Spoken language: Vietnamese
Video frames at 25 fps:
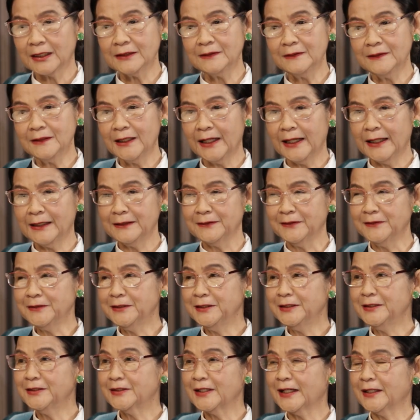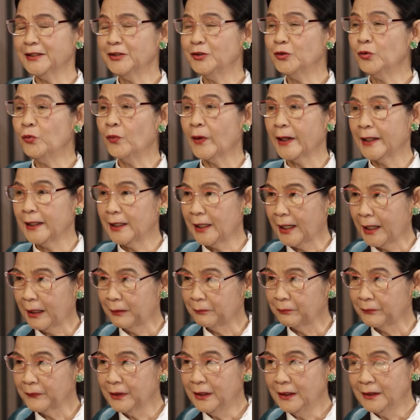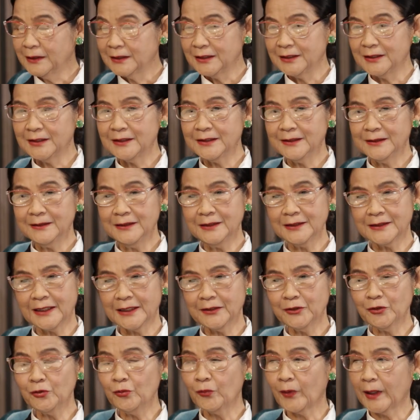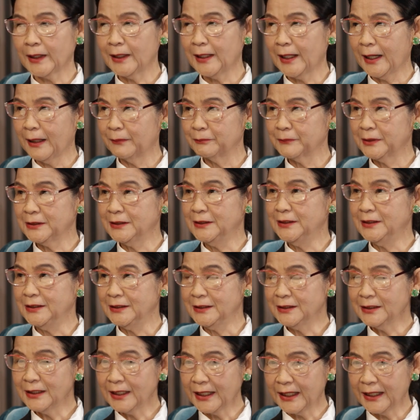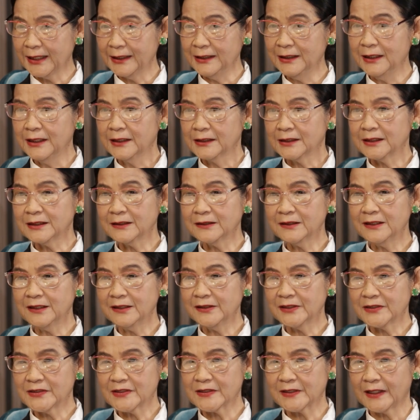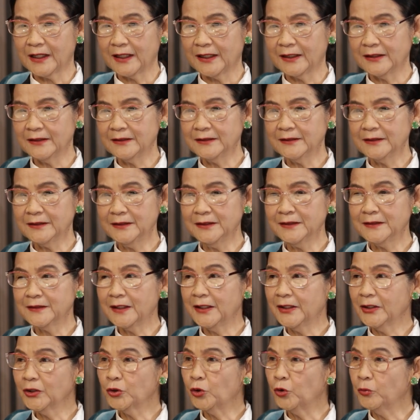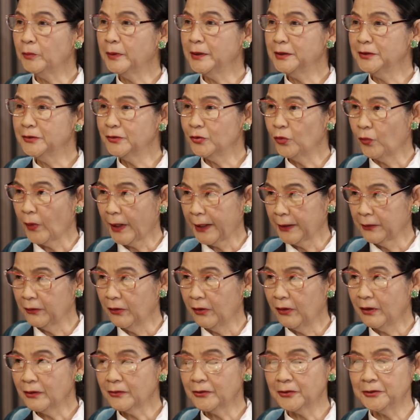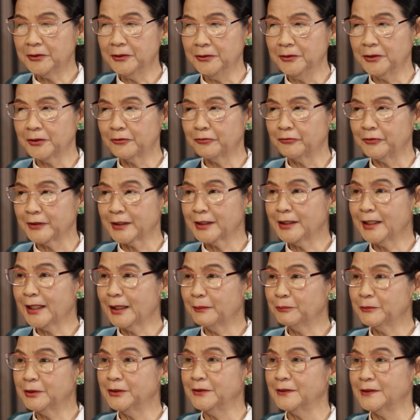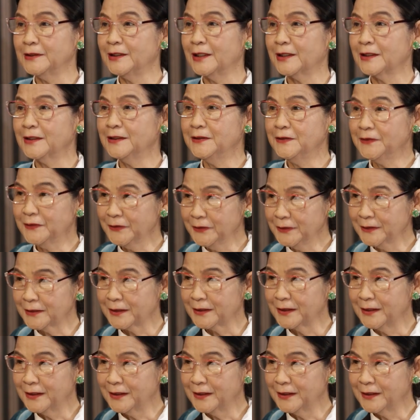cái thứ hai nữa đi ra nước ngoài làm thì đi ra nước ngoài làm thì hiện nay cái cơ sở y tế của bên nước ngoài đó có được Việt Nam thừa nhận hay chưa